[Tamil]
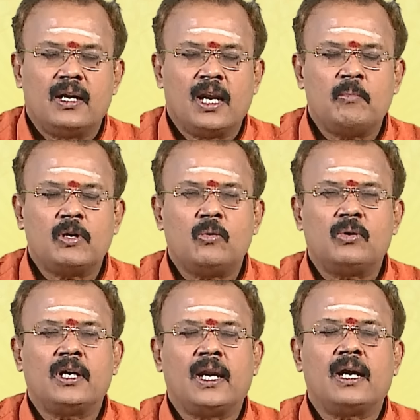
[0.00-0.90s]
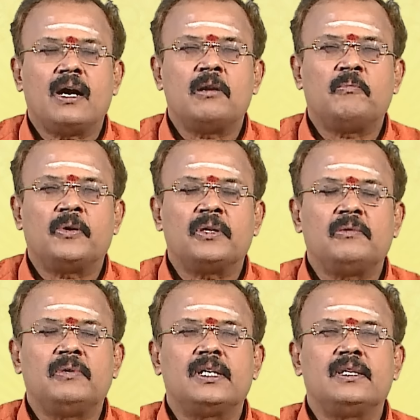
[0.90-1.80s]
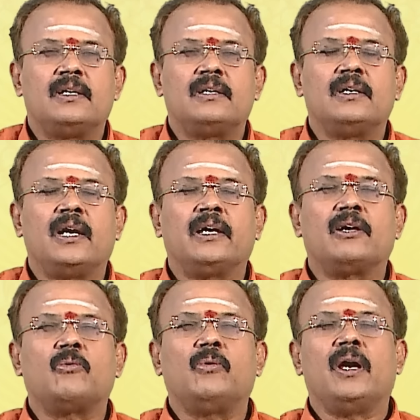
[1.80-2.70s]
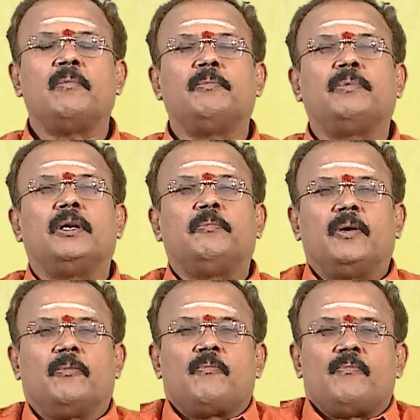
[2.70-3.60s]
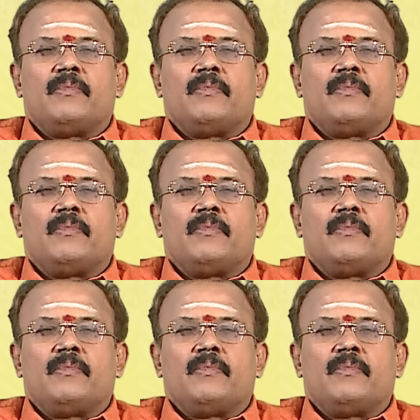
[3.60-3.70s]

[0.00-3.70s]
நமக்கும் ஒரு நல்ல காலம் பிறந்து விட்டது என்று நினைக்கக்கூடிய அமைப்பு ஏற்படும்